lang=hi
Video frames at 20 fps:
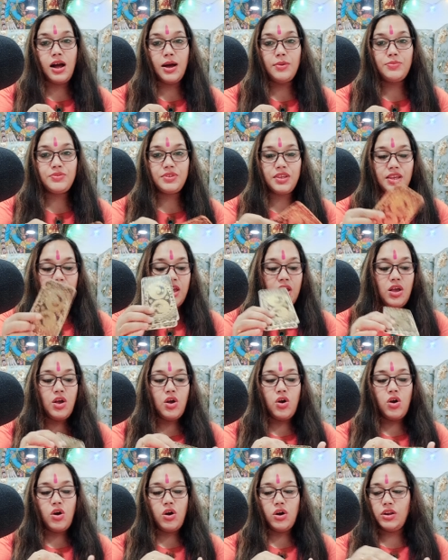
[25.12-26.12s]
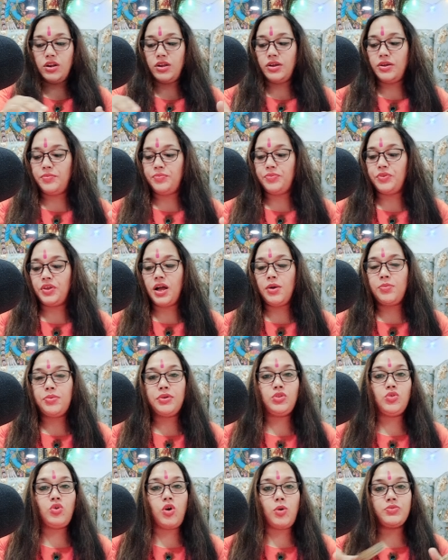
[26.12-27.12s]
आपसे और यहाँ
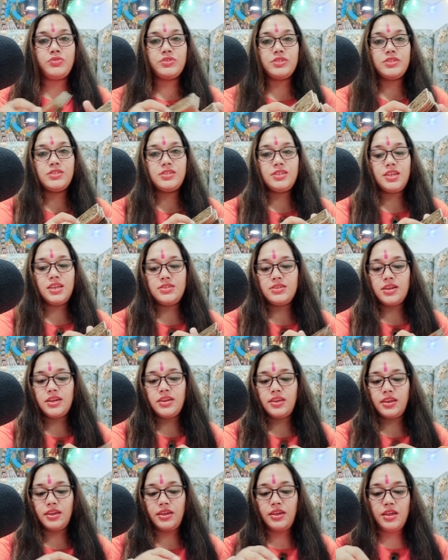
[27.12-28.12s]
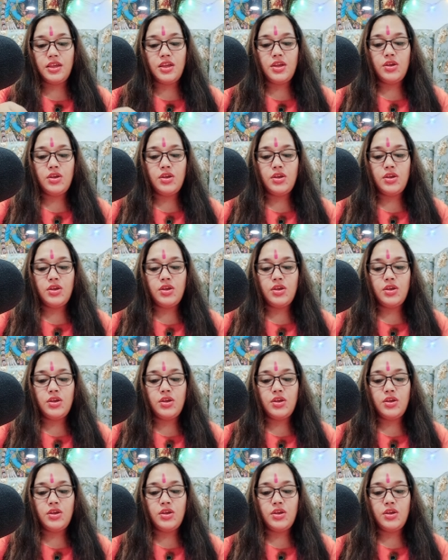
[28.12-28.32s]
पर दो ऑप्शंस दिए जाएंगे